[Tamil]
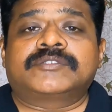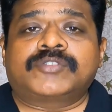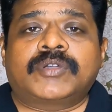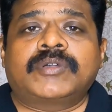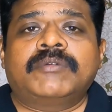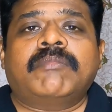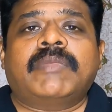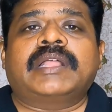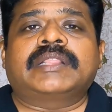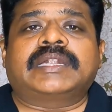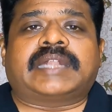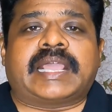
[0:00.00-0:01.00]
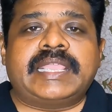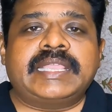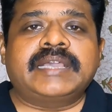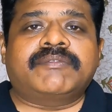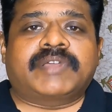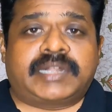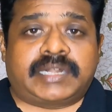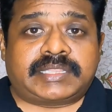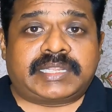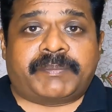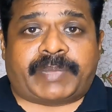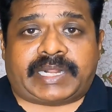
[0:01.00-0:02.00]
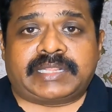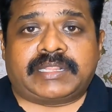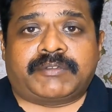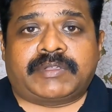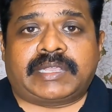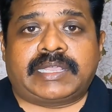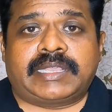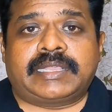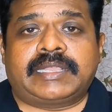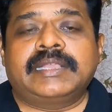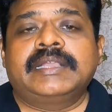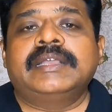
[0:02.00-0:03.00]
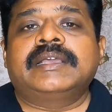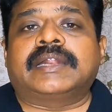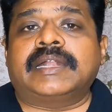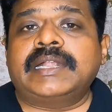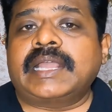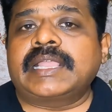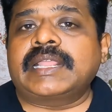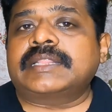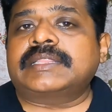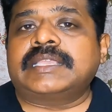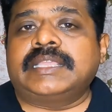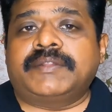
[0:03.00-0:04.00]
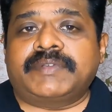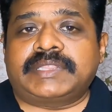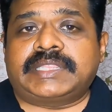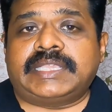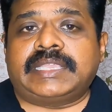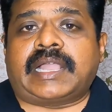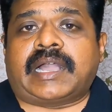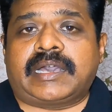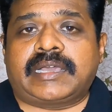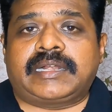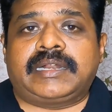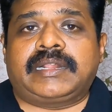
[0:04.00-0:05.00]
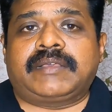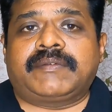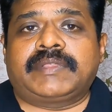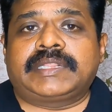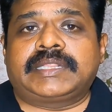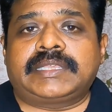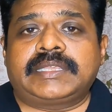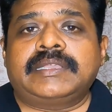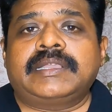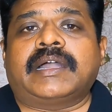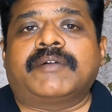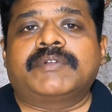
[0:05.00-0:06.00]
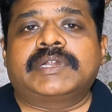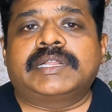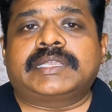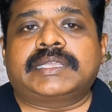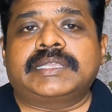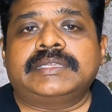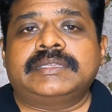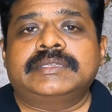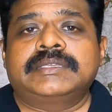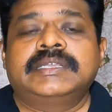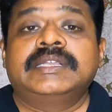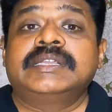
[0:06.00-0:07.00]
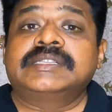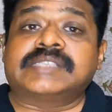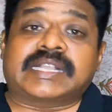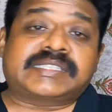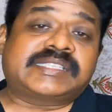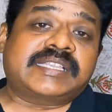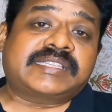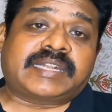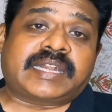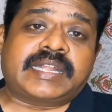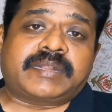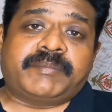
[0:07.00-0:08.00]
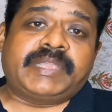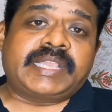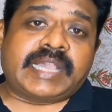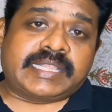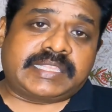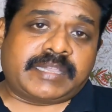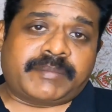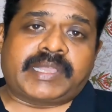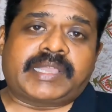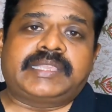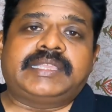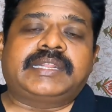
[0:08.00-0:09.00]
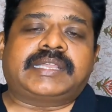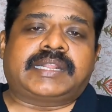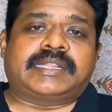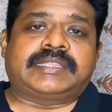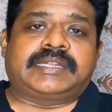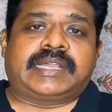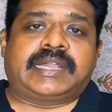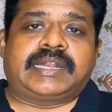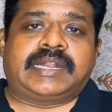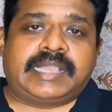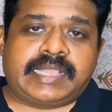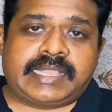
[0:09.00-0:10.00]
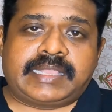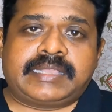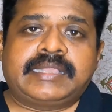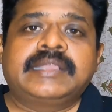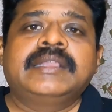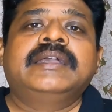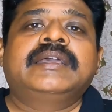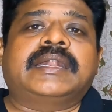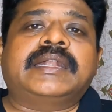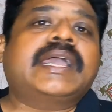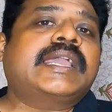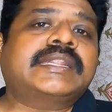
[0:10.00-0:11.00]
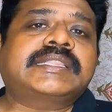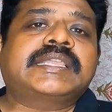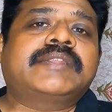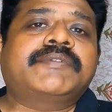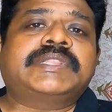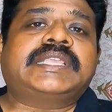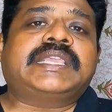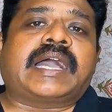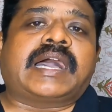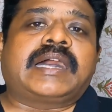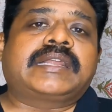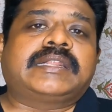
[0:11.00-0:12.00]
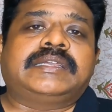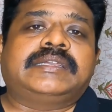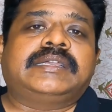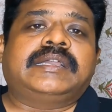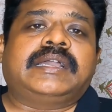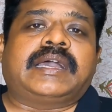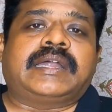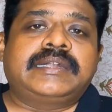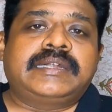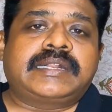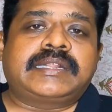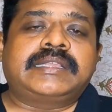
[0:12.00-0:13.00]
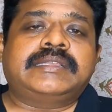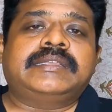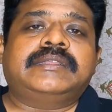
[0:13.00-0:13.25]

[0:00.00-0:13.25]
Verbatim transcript: ஸோ அந்த டைகர் வருடத்தில் பிறந்தவங்க ரெண்டாயிரத்தி இருபத்தி ஆறில் வந்து அவங்களுக்கு சக்ஸஸ் ரேட் மிக அதிகமாக இருக்கிறதுனால ரெண்டாயிரத்தி இருபத்தி ஆறு அன்று